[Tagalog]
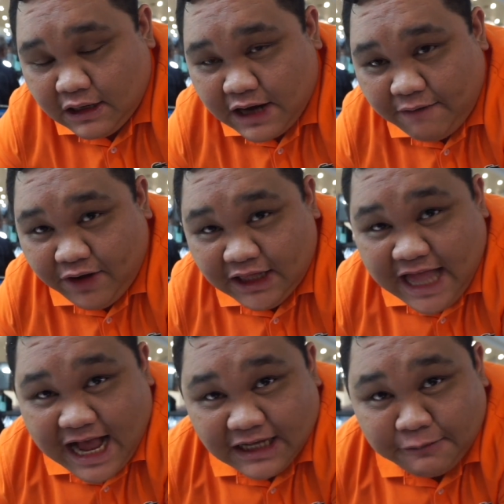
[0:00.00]
travel
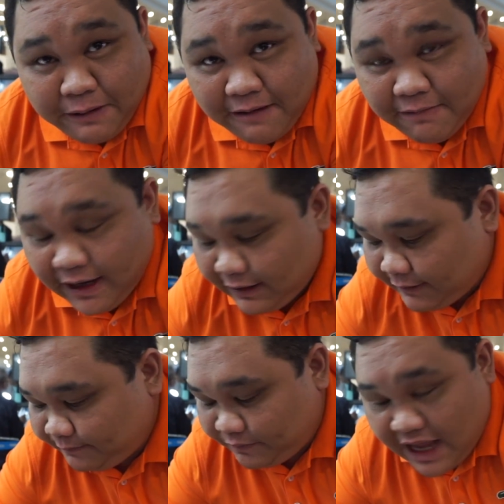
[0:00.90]
tax payment,
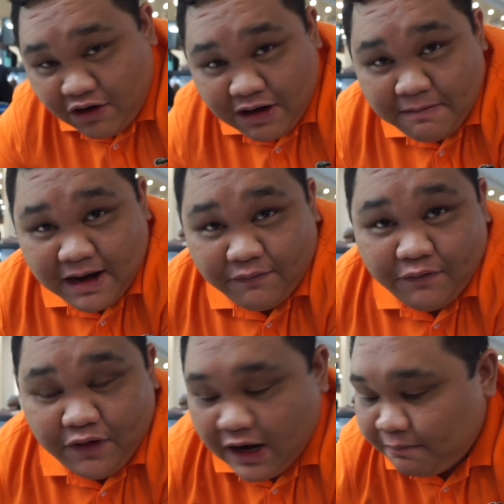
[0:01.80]
ako naman
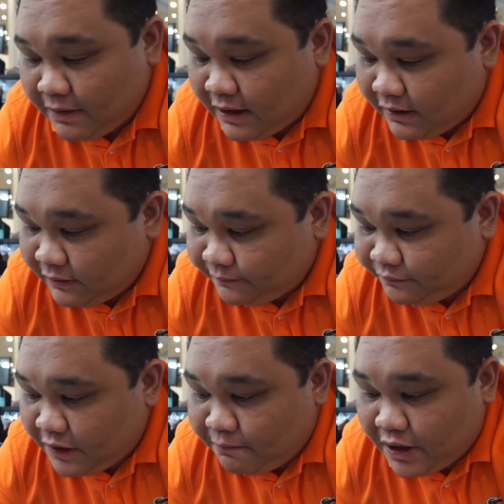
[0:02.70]
nag-fill up ng
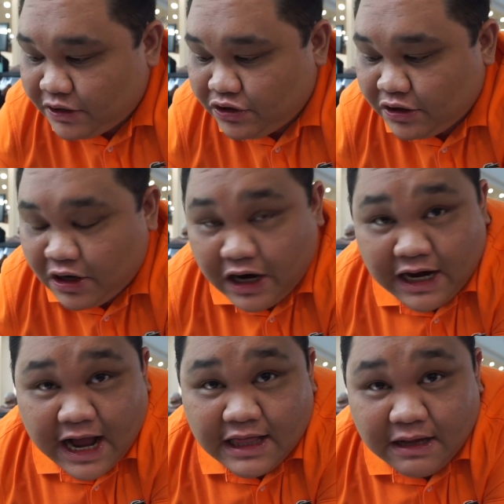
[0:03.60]
departure card
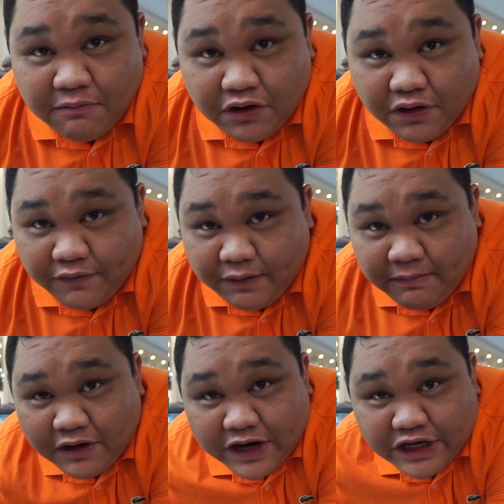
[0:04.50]
ng ating Bureau of
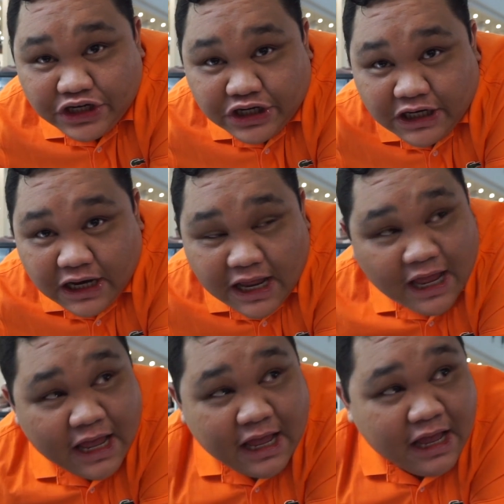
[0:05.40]
Immigration.
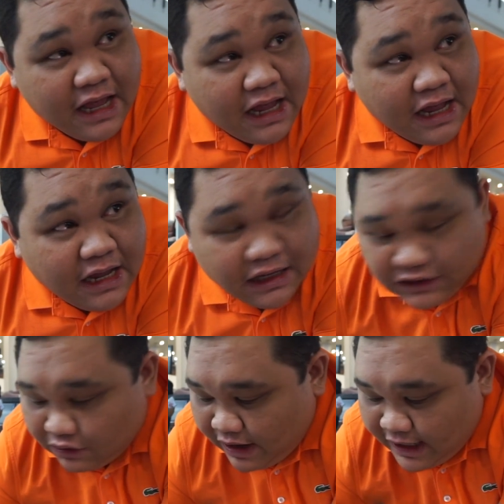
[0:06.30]

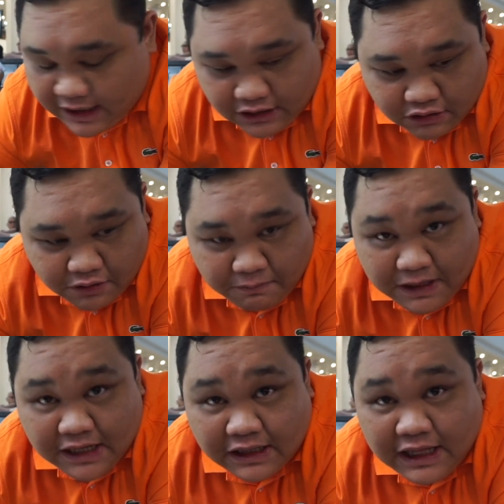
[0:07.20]
So I need to
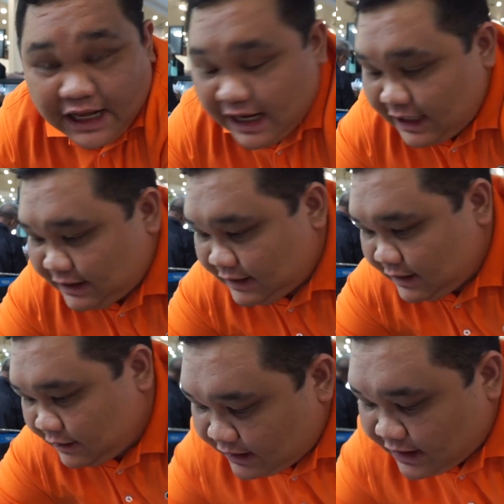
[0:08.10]
complete this
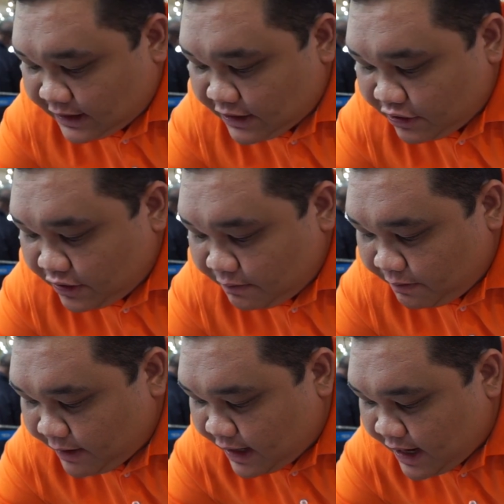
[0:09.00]
kasi ito yung
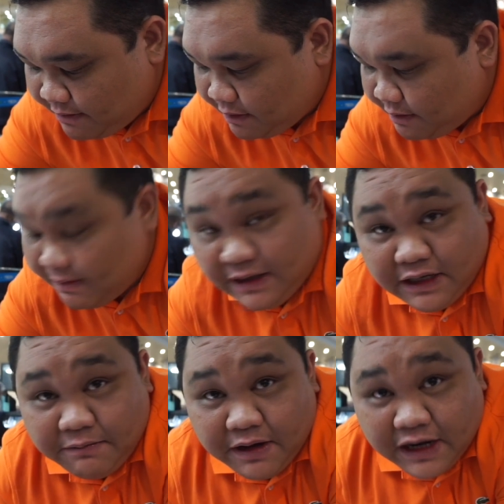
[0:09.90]
ibibigay namin ng sa
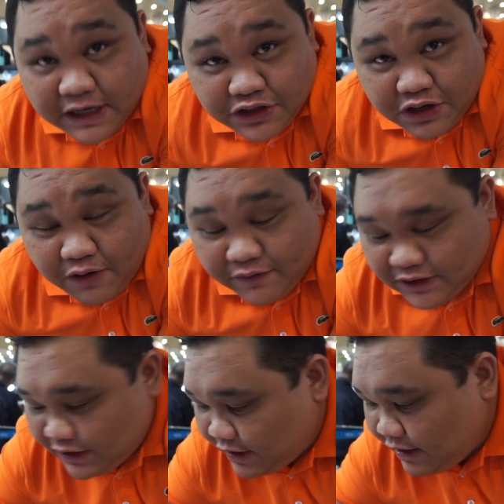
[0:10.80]
immigration
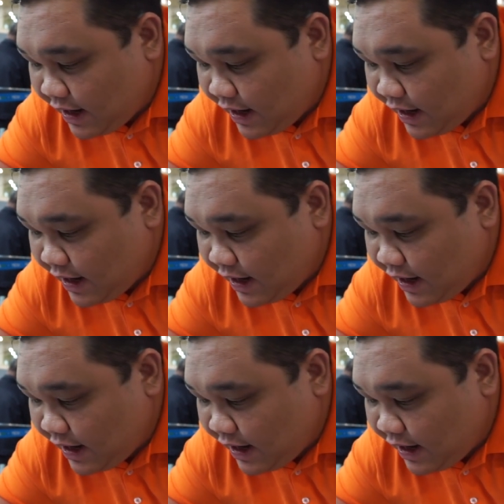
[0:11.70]
officer